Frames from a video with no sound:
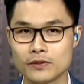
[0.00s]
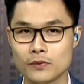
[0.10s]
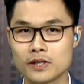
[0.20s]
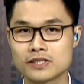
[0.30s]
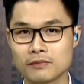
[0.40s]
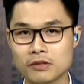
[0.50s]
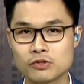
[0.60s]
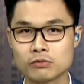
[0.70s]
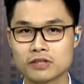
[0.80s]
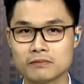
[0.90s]
nguyên giám đốc
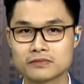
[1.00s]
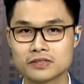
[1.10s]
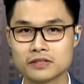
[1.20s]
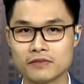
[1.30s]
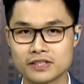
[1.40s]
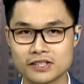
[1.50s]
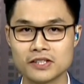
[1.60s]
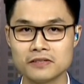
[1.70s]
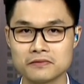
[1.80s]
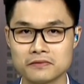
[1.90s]
trung tâm tư vấn dinh
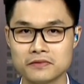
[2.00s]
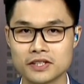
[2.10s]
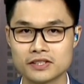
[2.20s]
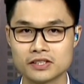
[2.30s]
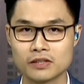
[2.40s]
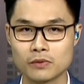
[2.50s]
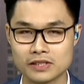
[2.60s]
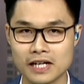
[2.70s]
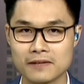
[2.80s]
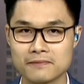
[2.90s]
dưỡng, Viện Dinh dưỡng Quốc
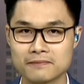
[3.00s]
gia.